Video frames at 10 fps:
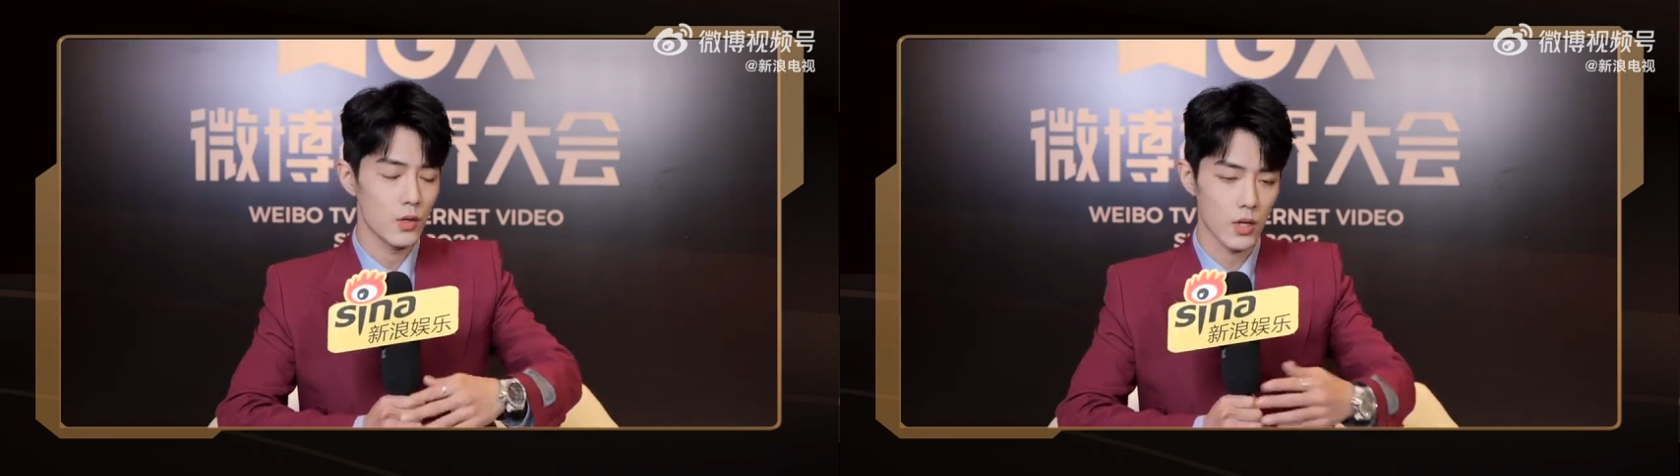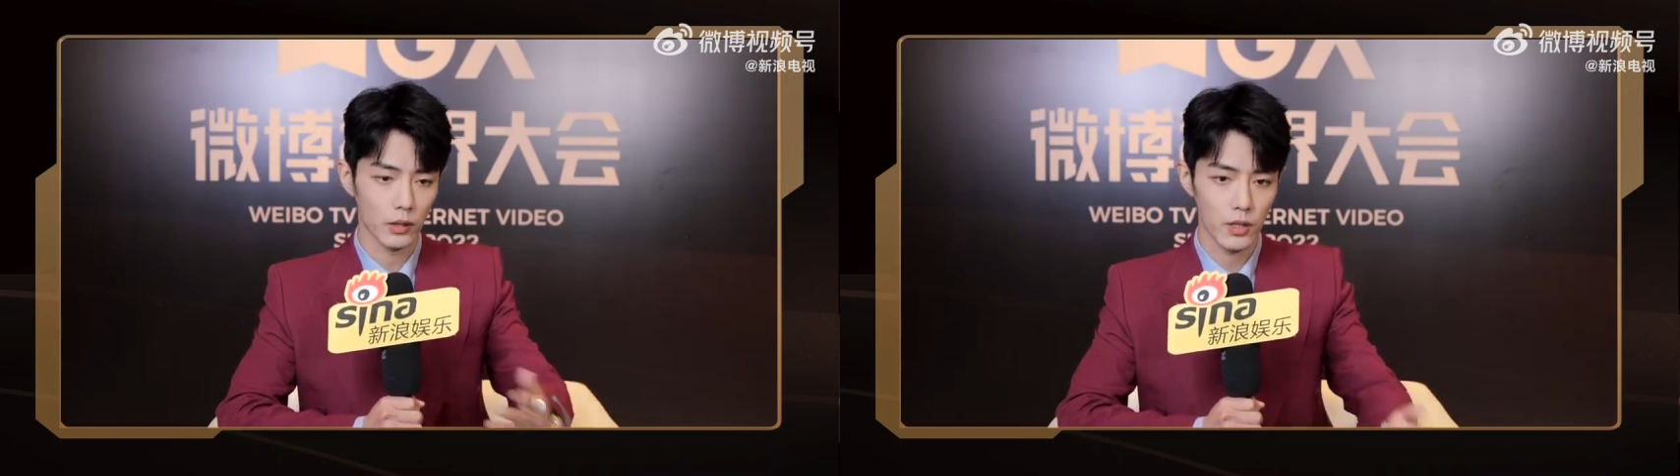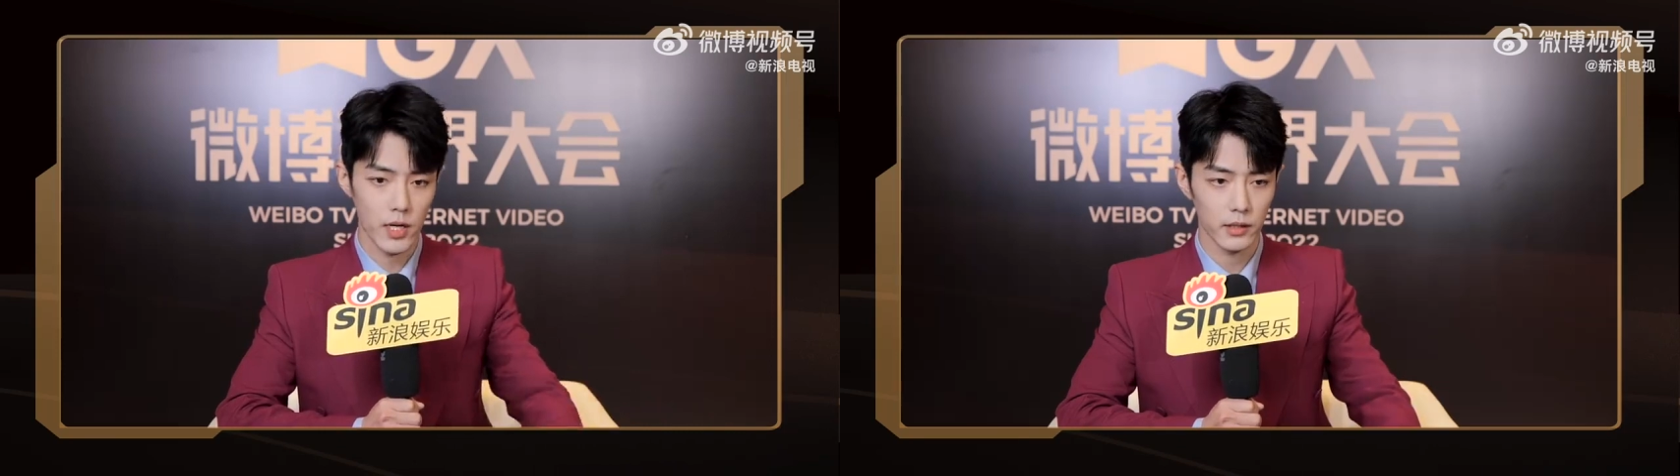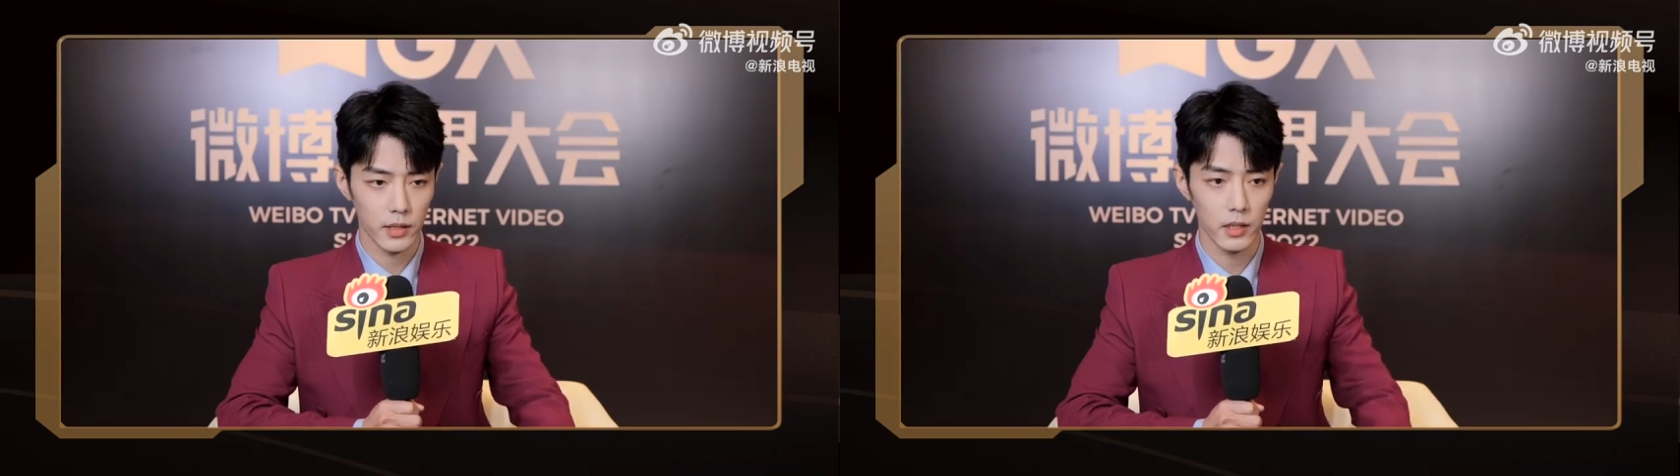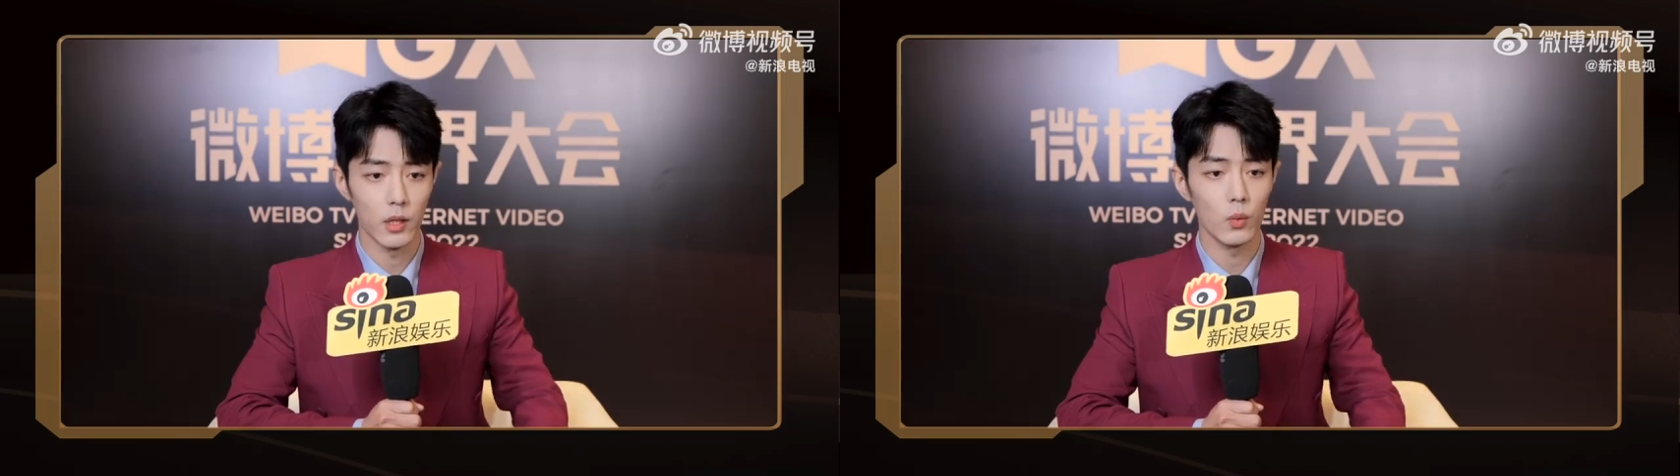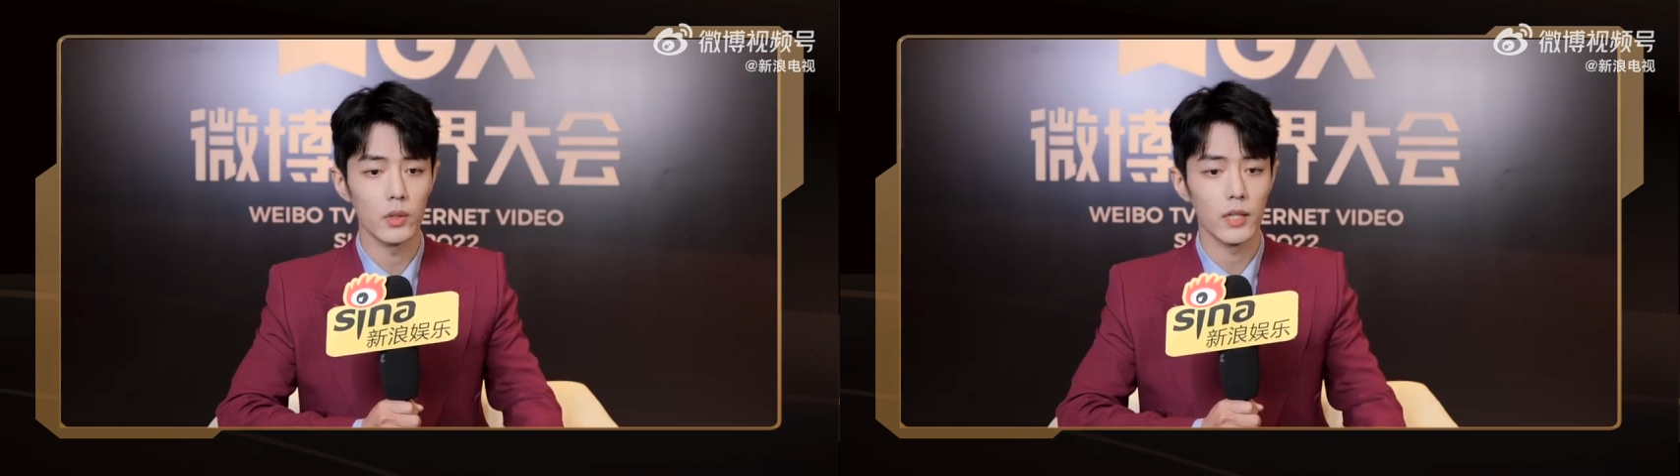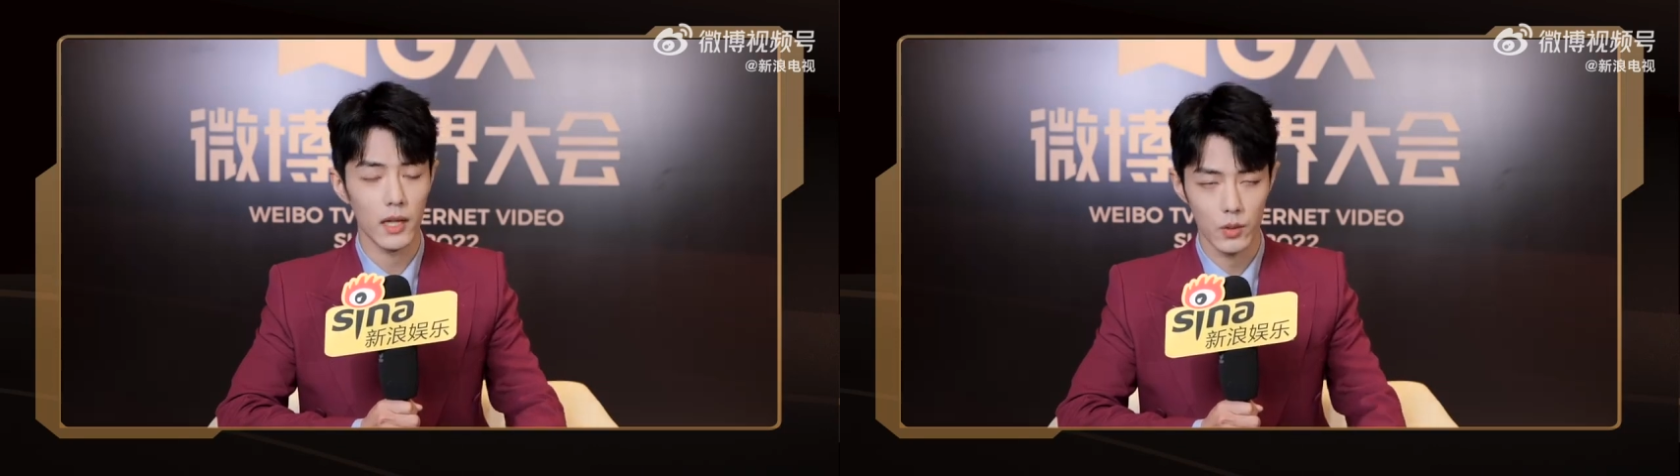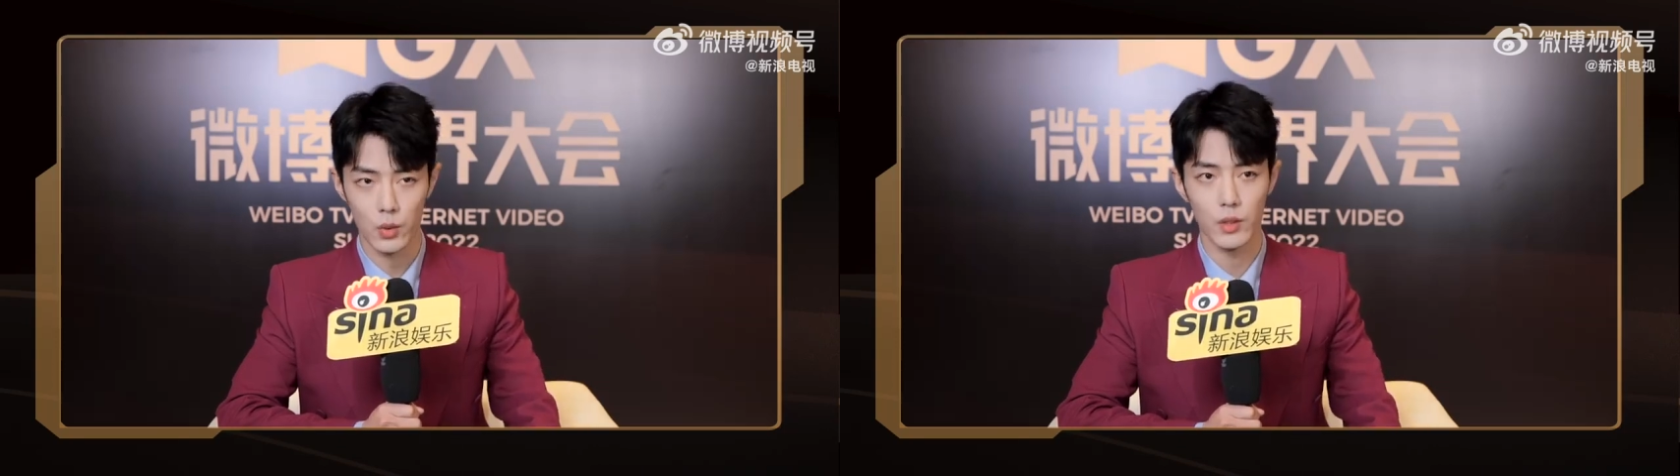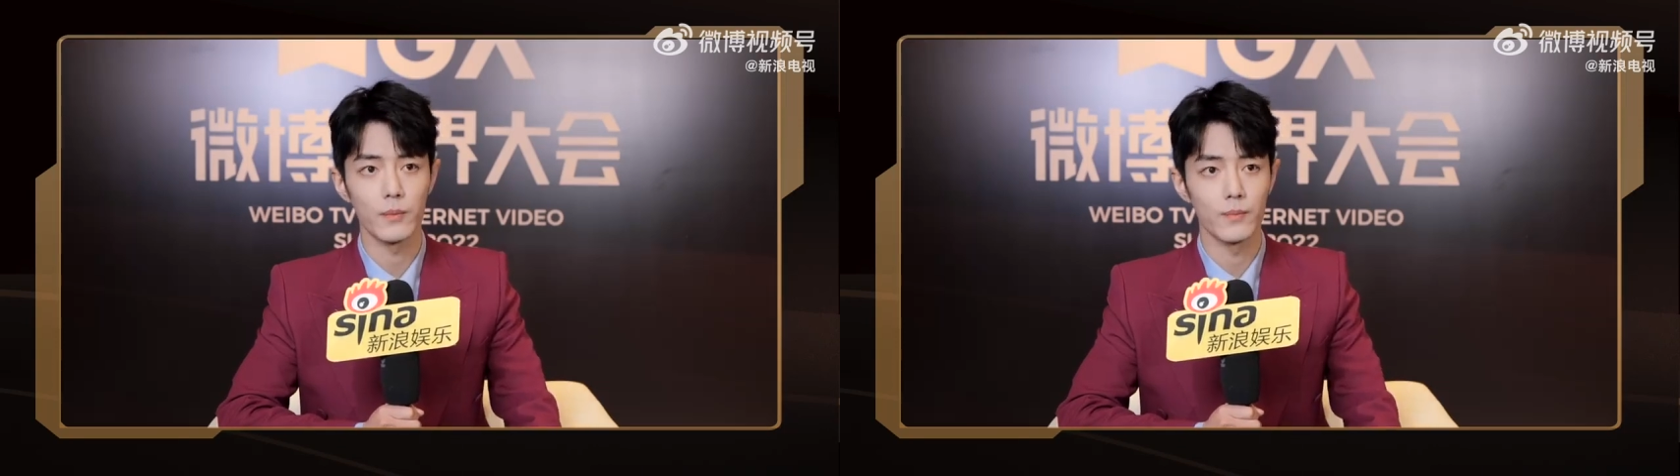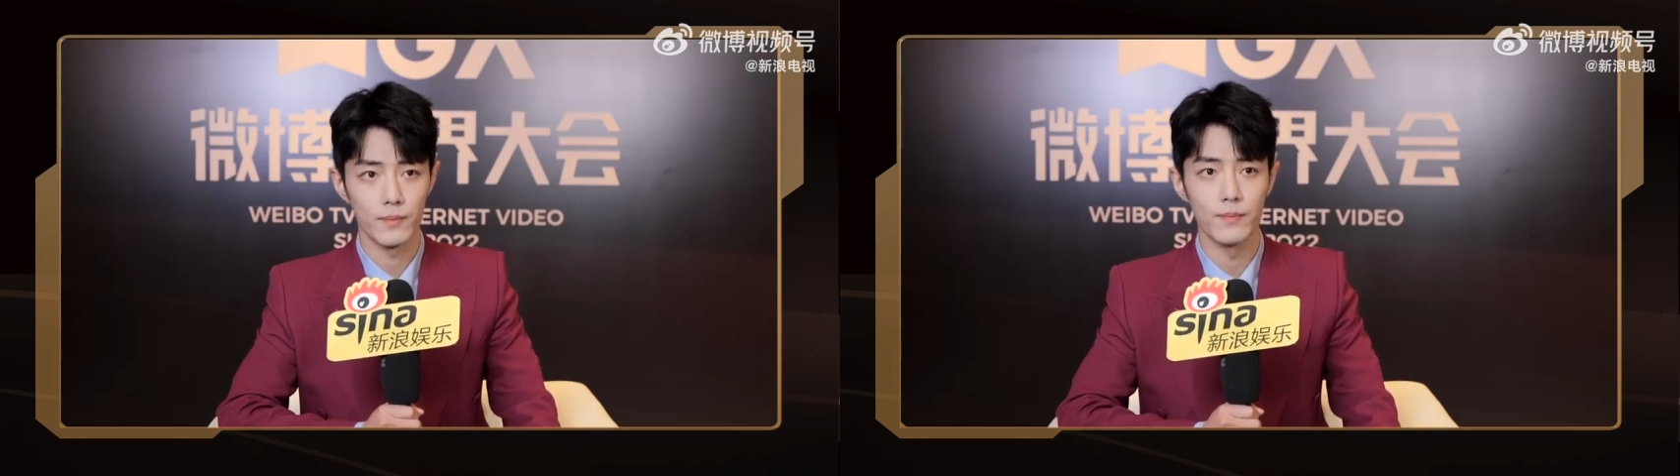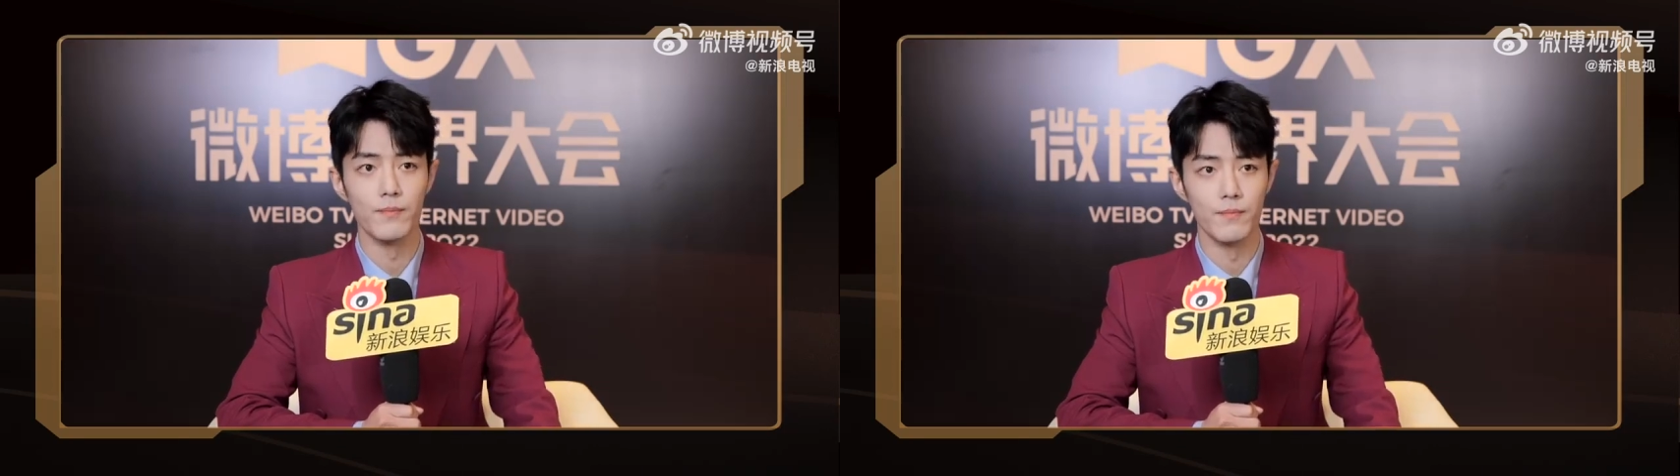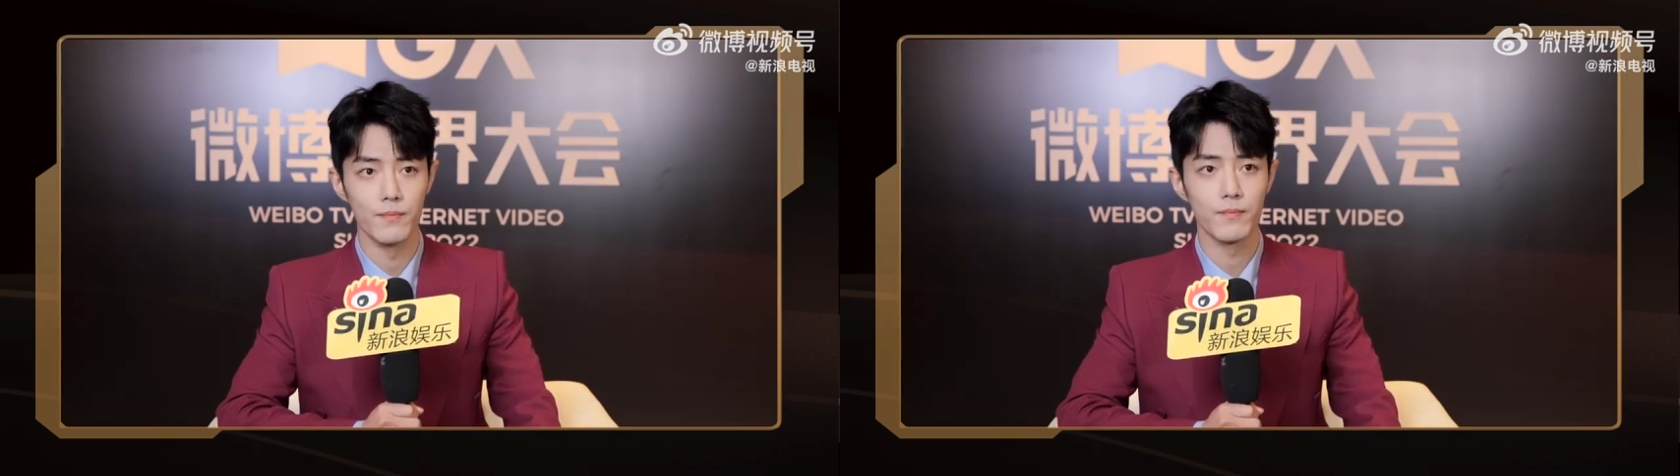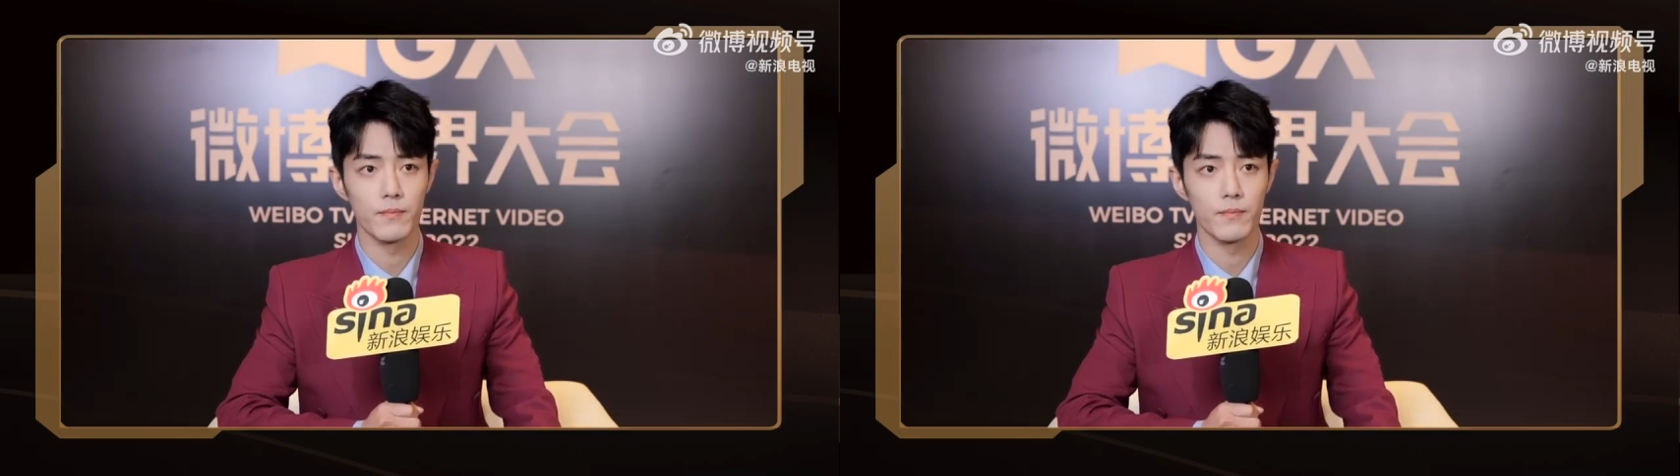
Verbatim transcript: 找到这样的一个人物的感觉。嗯。